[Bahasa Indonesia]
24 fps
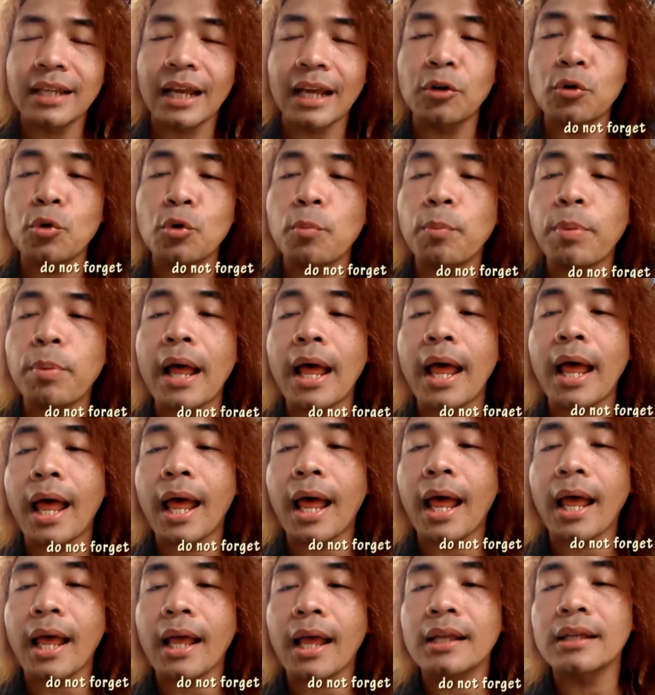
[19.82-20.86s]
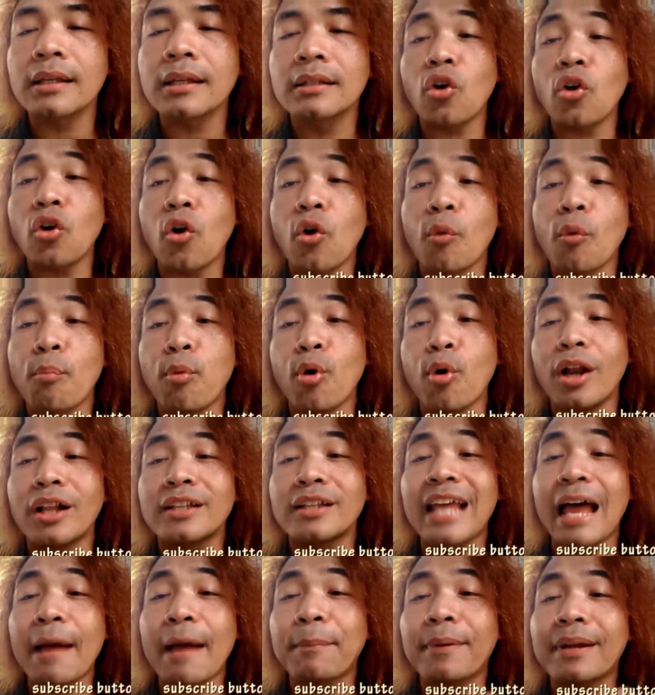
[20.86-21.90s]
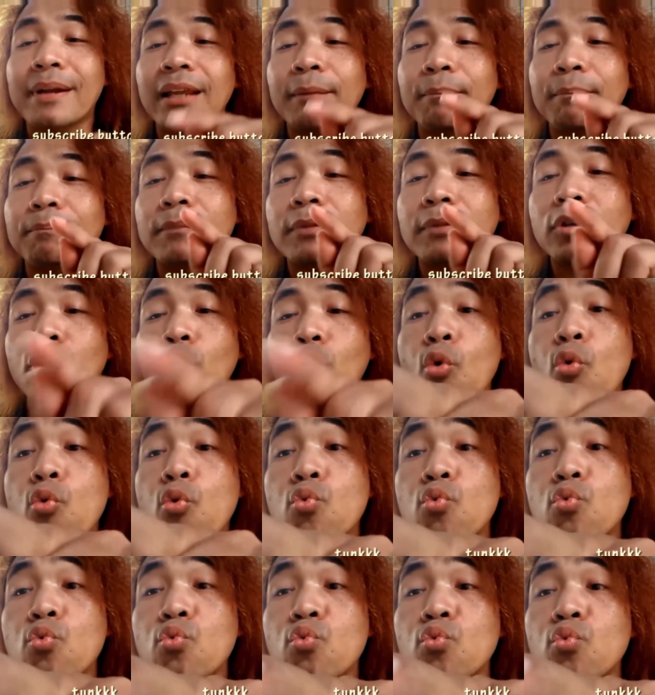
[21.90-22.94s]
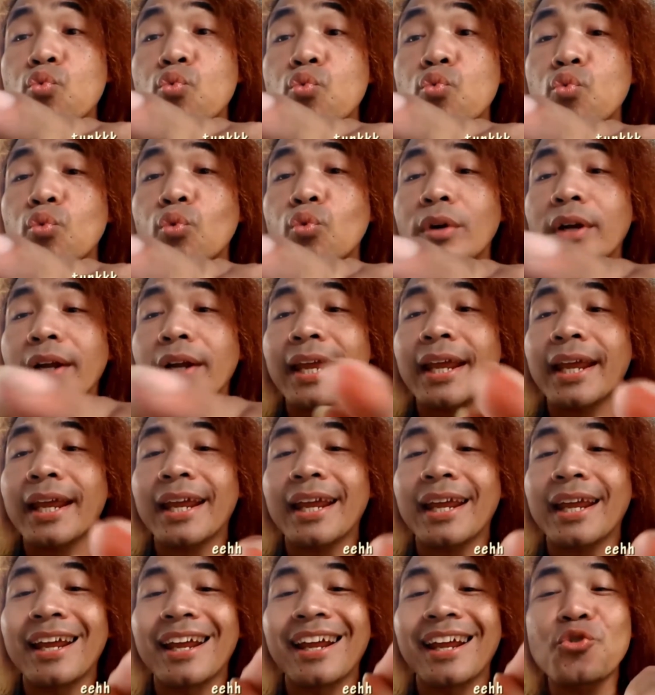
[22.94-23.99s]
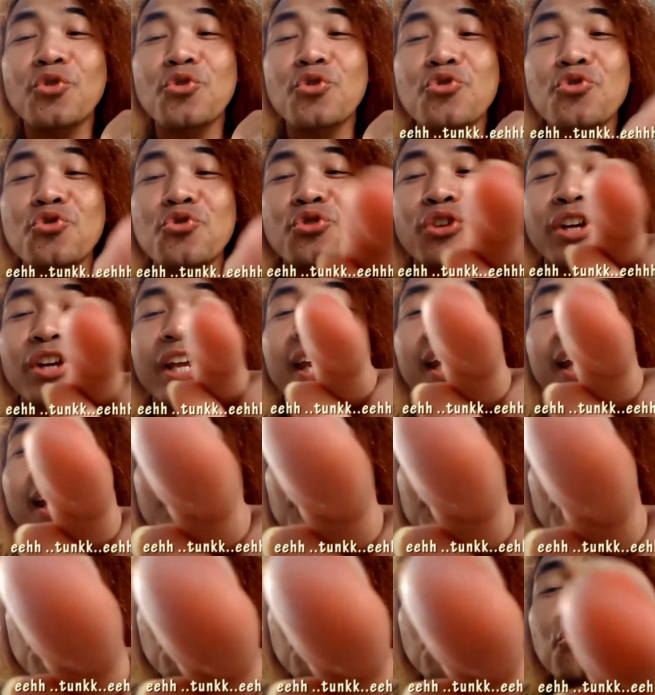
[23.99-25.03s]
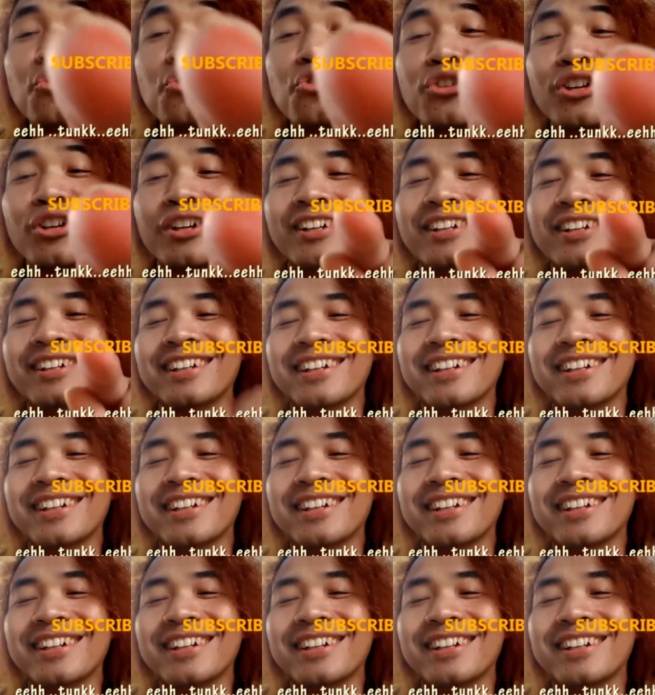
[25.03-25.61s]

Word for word: jangan lupa tombol subscribe tung eh tung eh tung